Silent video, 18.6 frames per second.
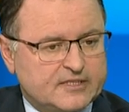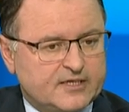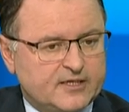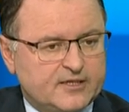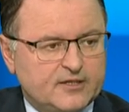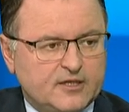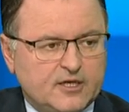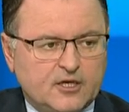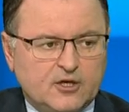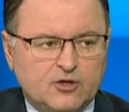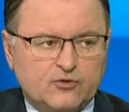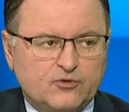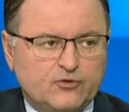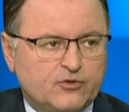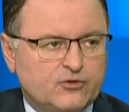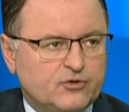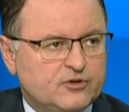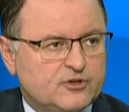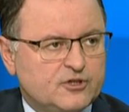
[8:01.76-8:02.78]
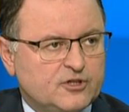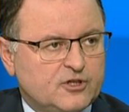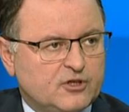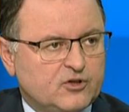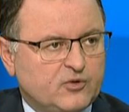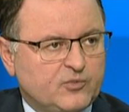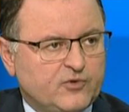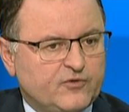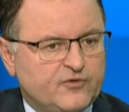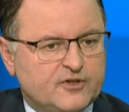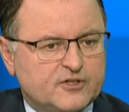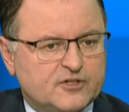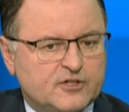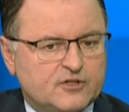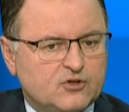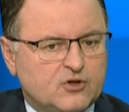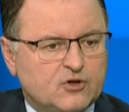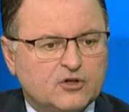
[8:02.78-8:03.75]
cen? Trudno dzisiaj to
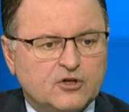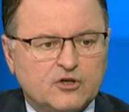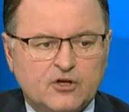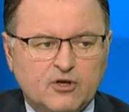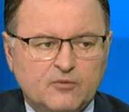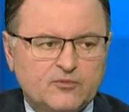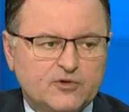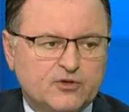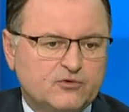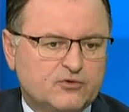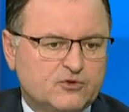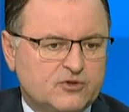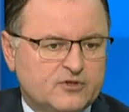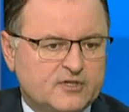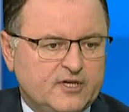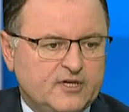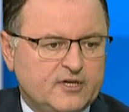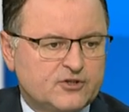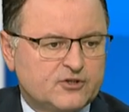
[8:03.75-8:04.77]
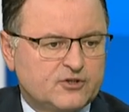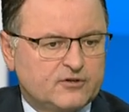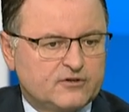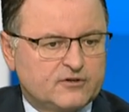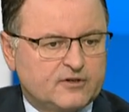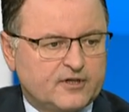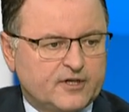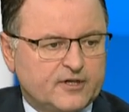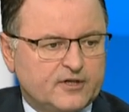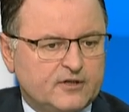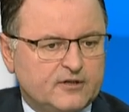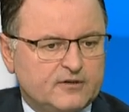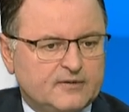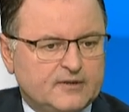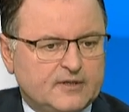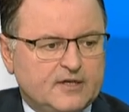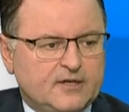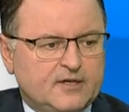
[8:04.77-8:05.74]
powiedzieć. Ogromnie dużo zależy od
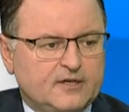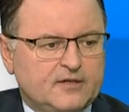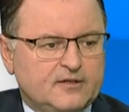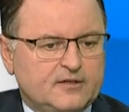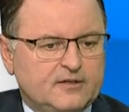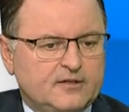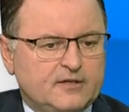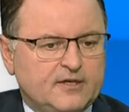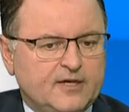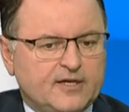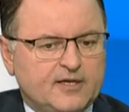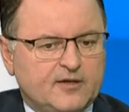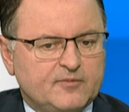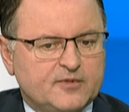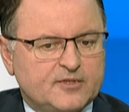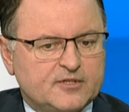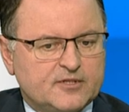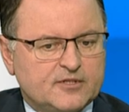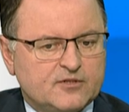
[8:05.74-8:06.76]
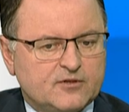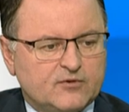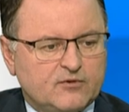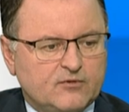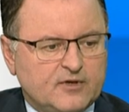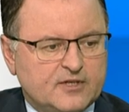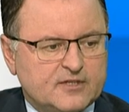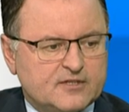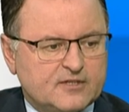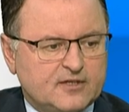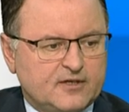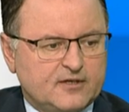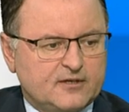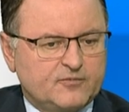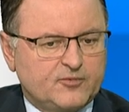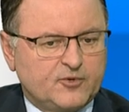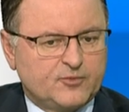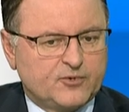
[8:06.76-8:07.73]
tego, jaka będzie
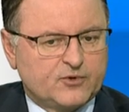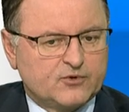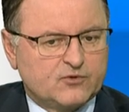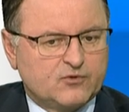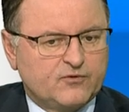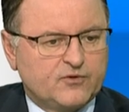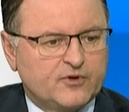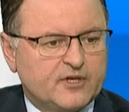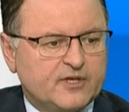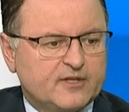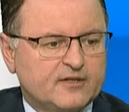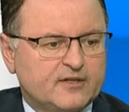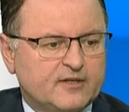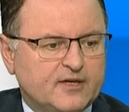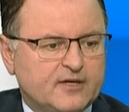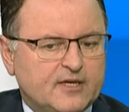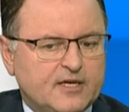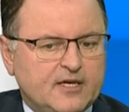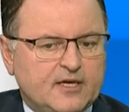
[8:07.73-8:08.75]
sytuacja po prostu wojenna,